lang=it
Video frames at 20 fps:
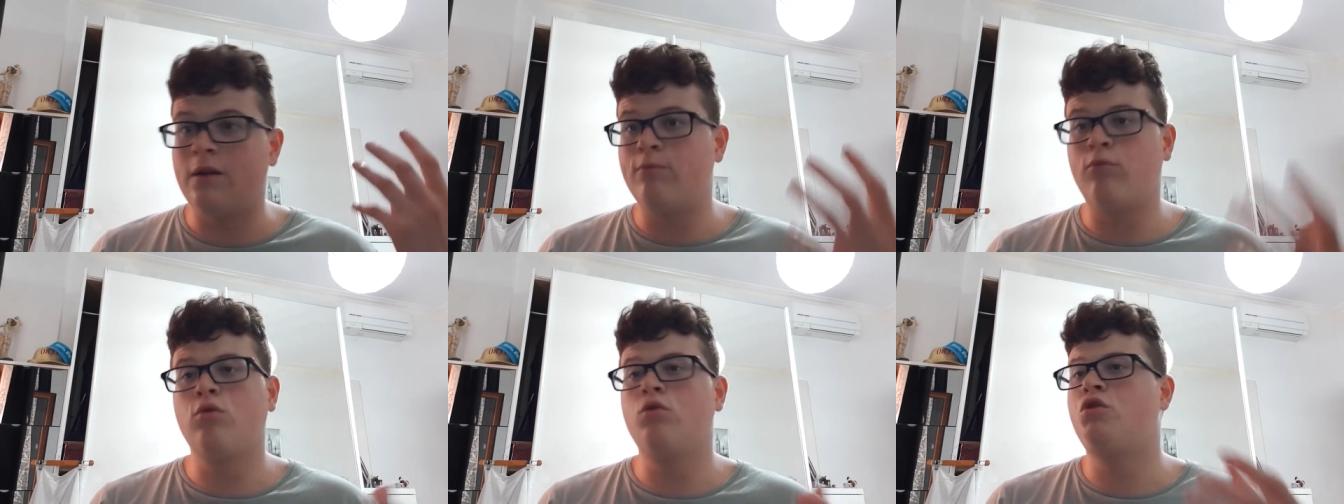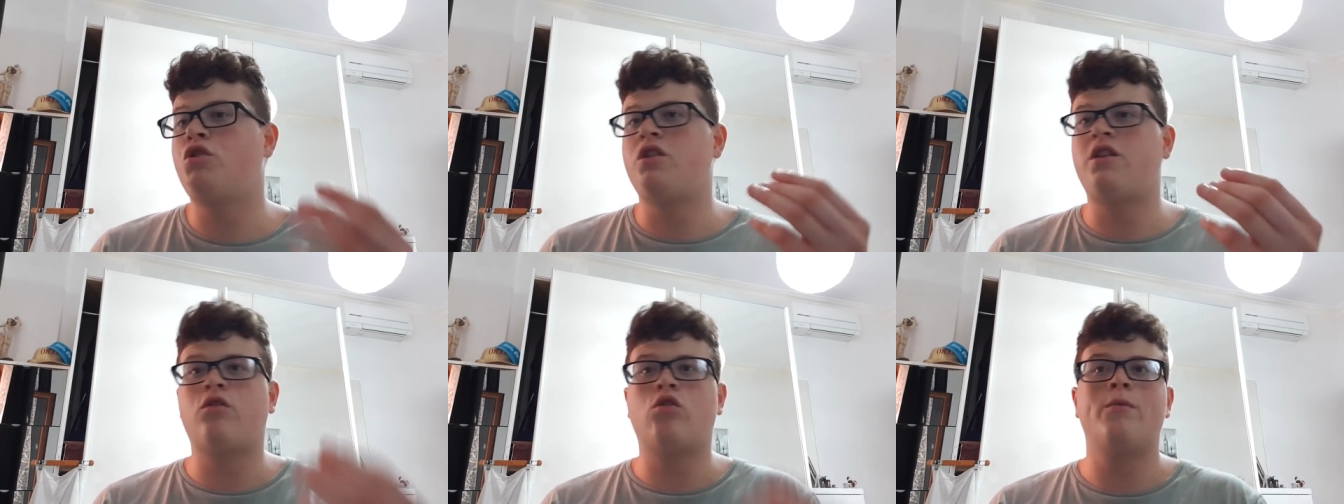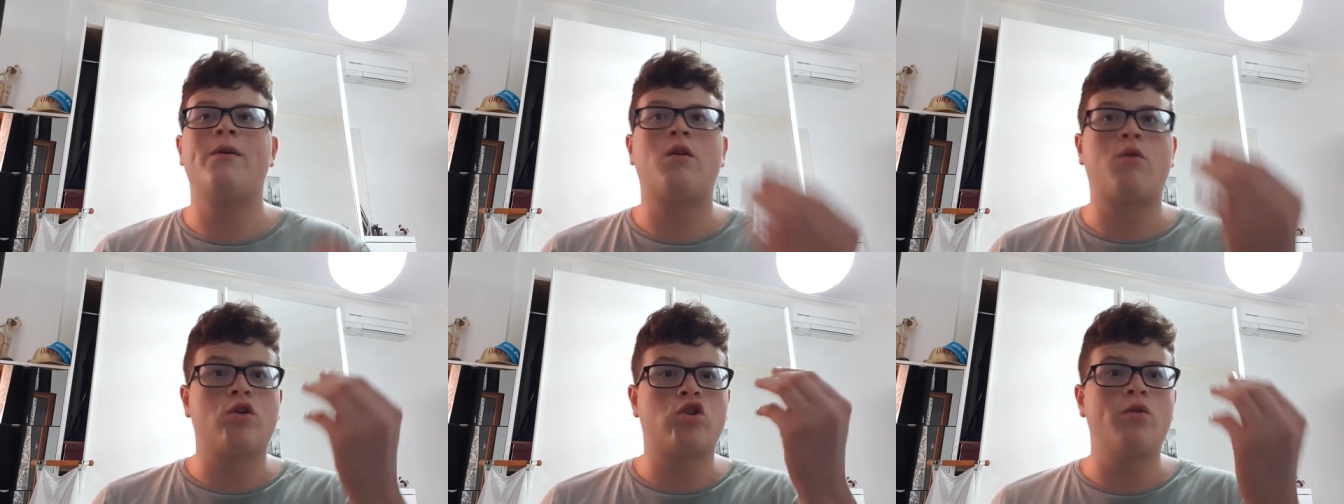Bonucci secondo
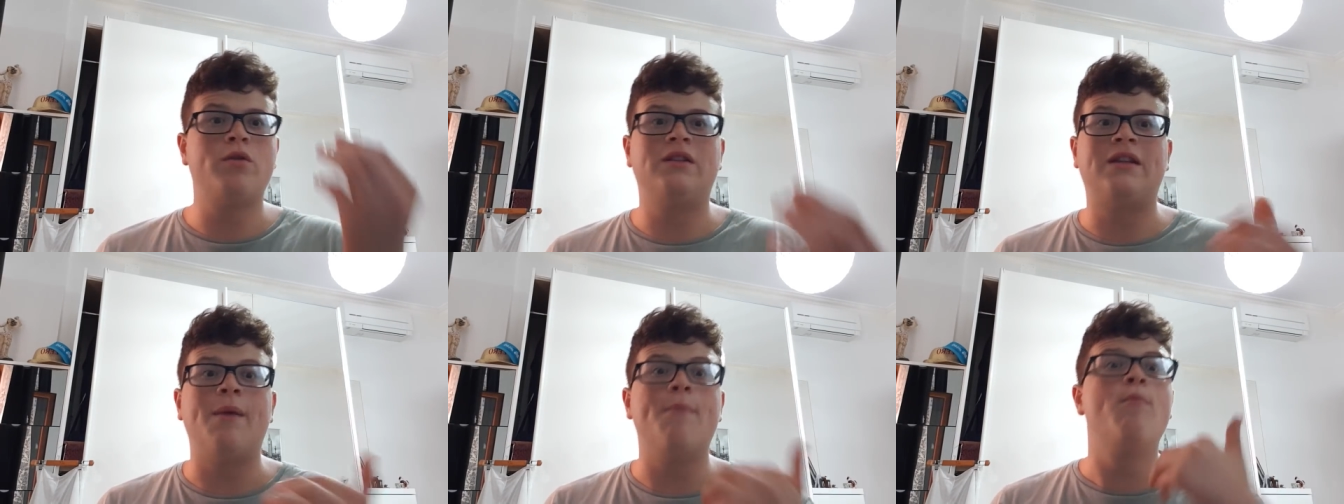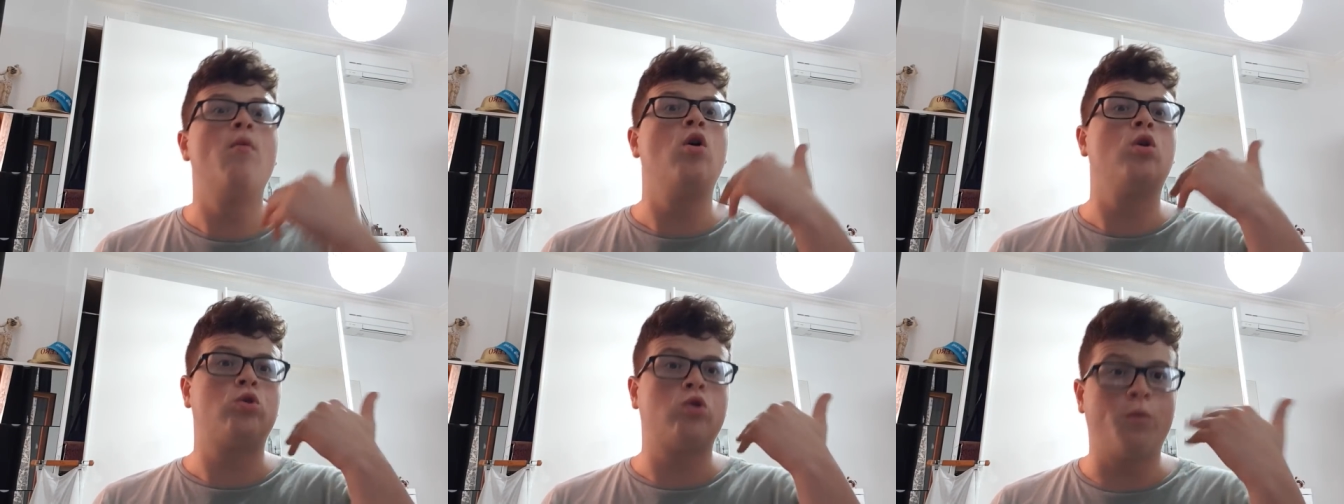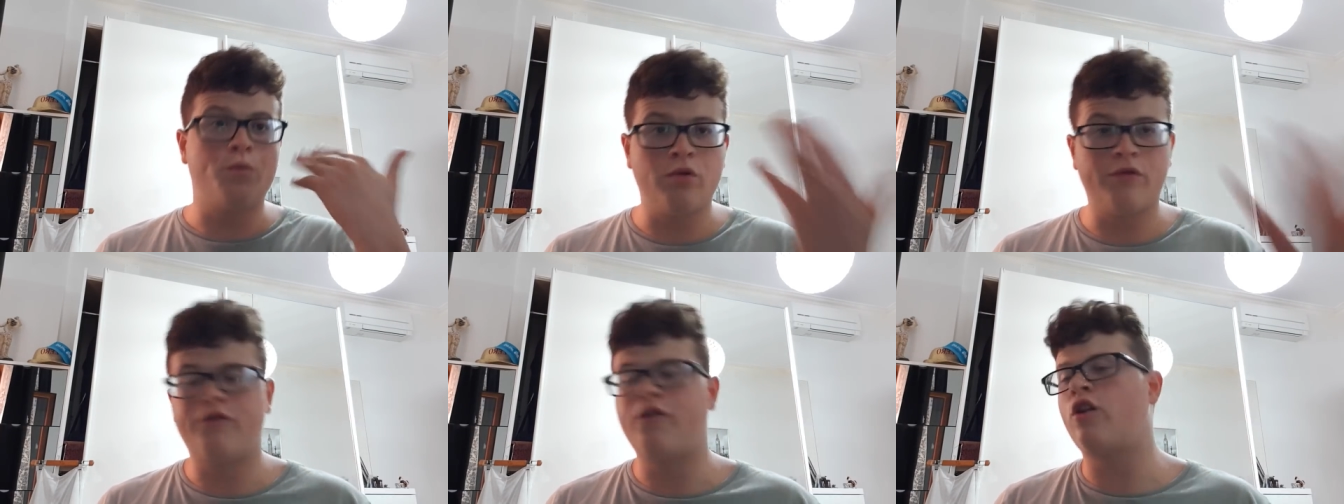me in questo momento è molto
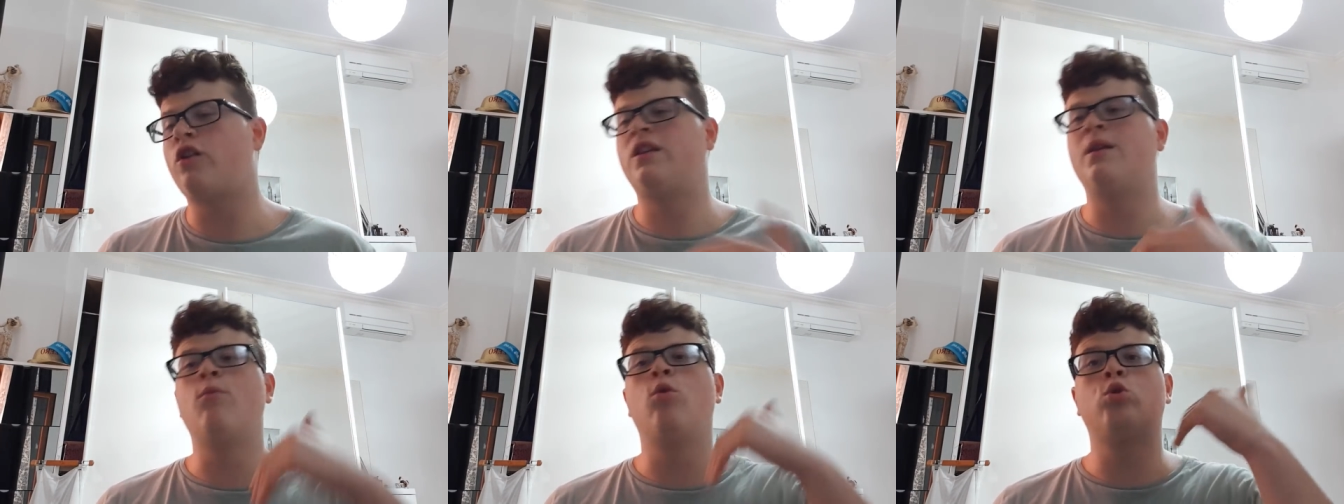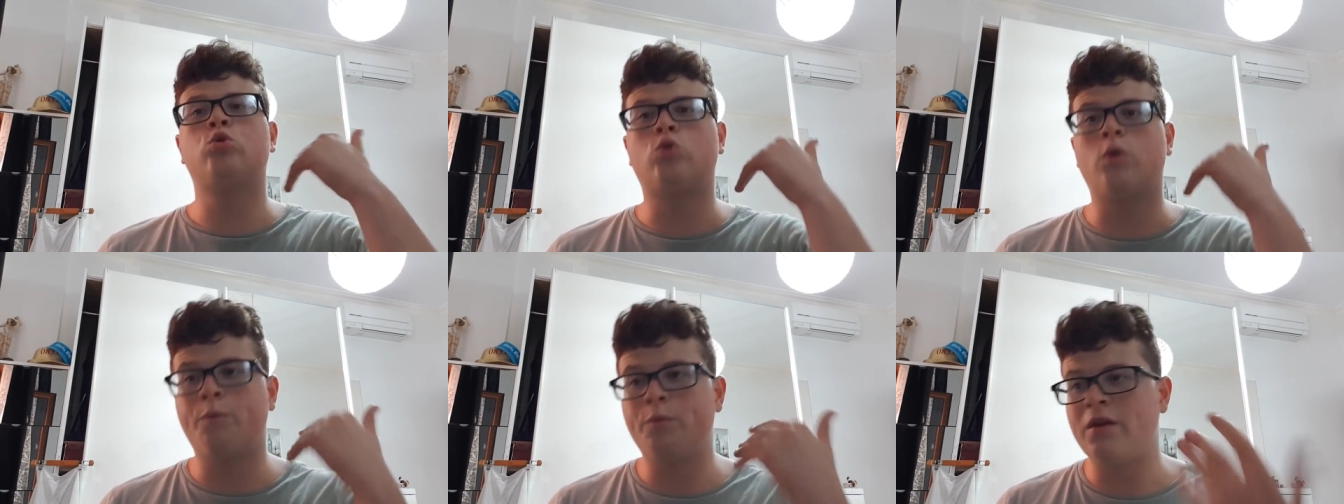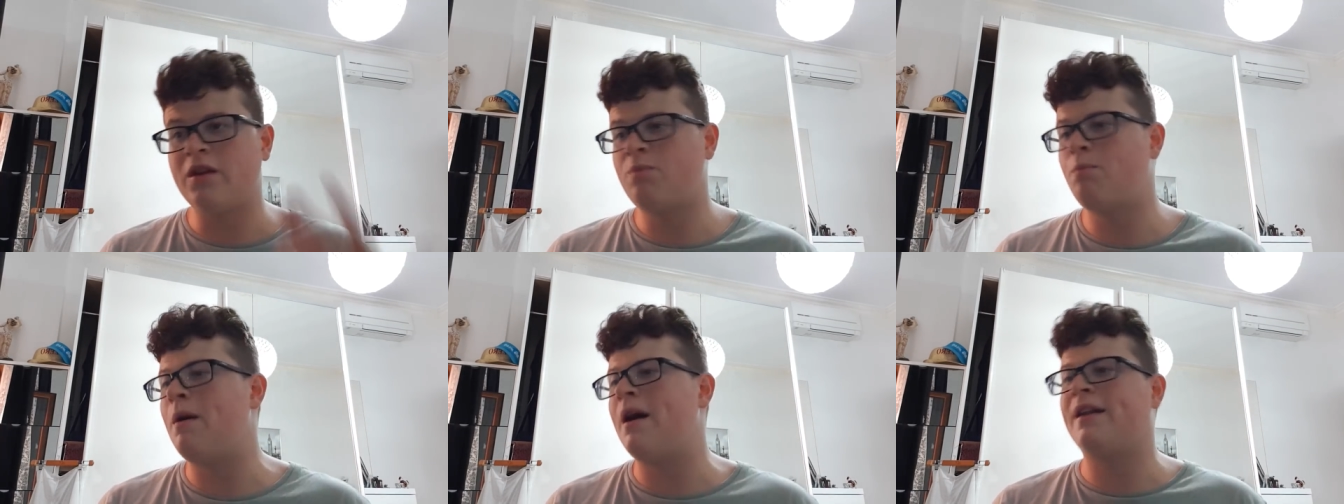più forte, molto
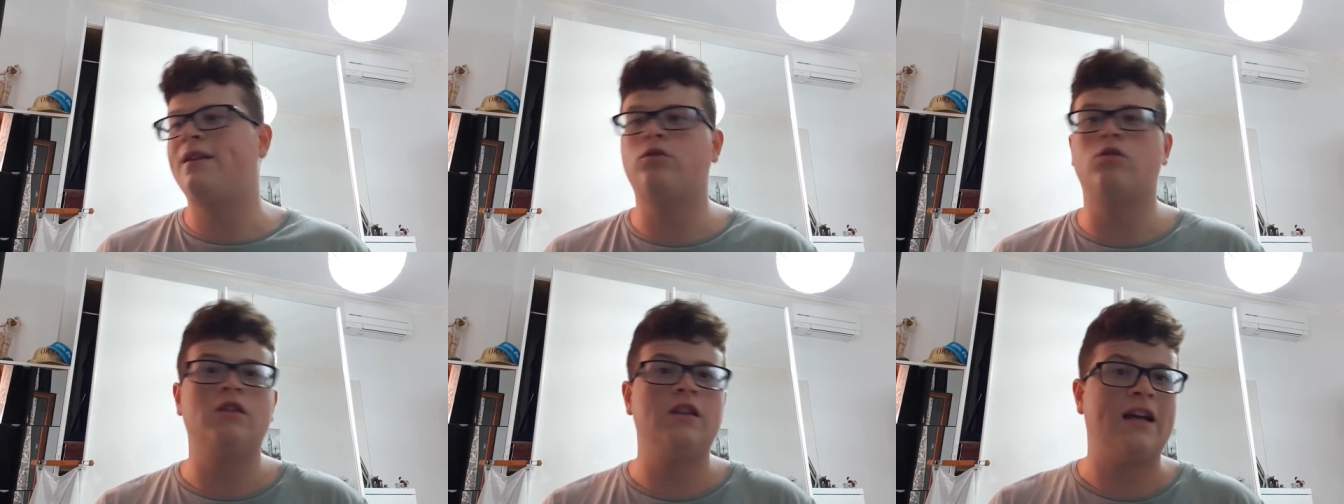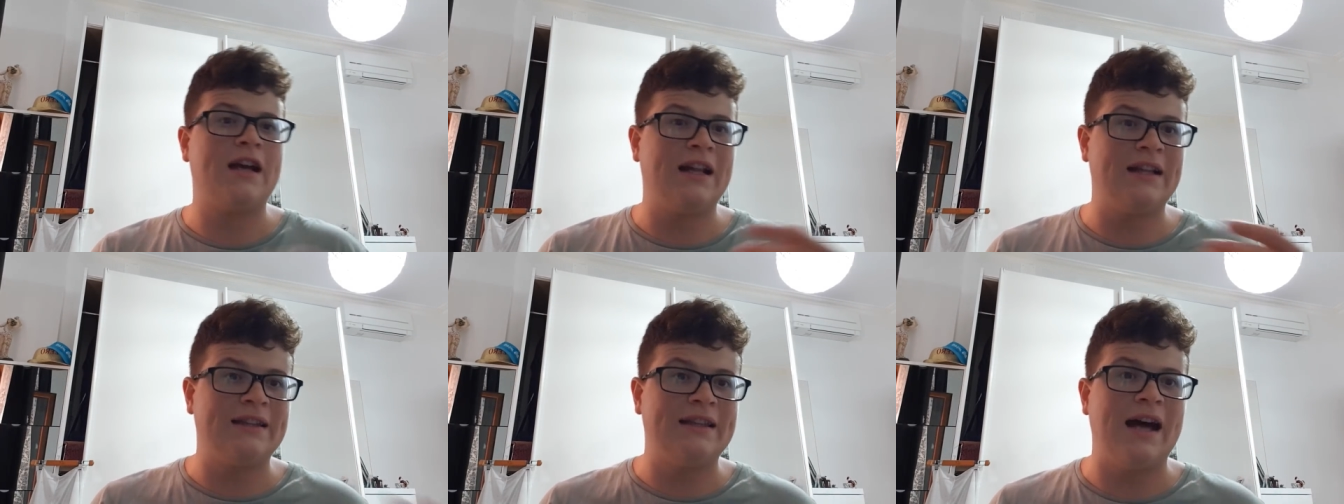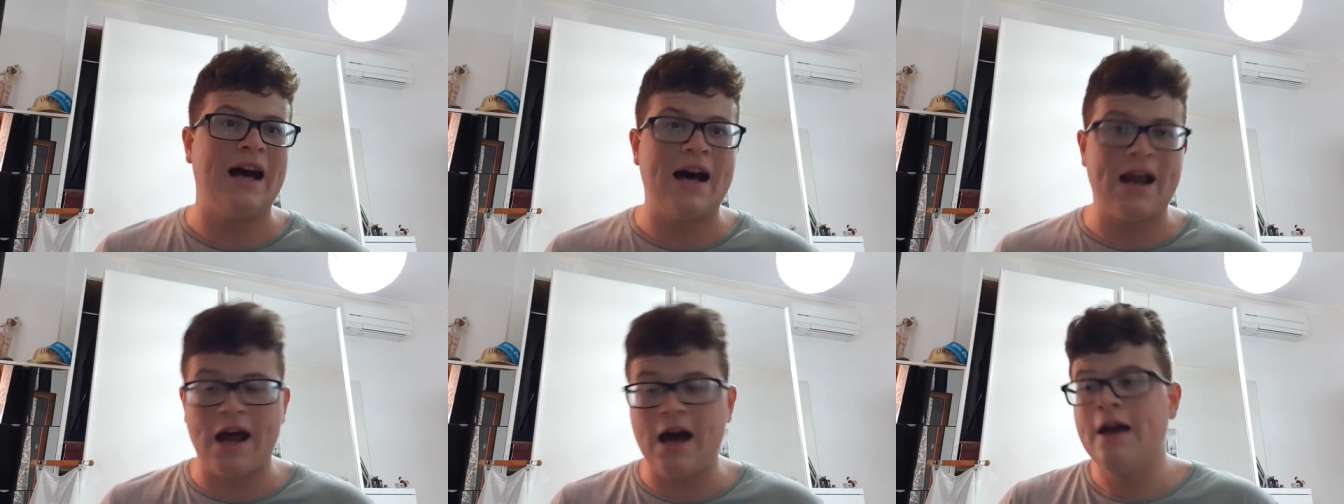più esperto di
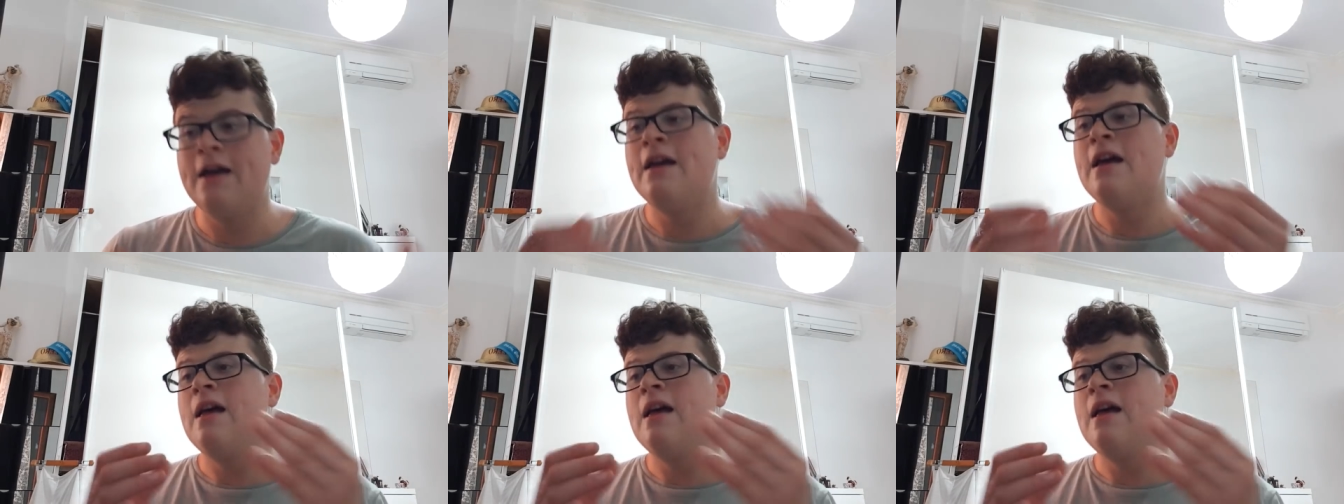Caldara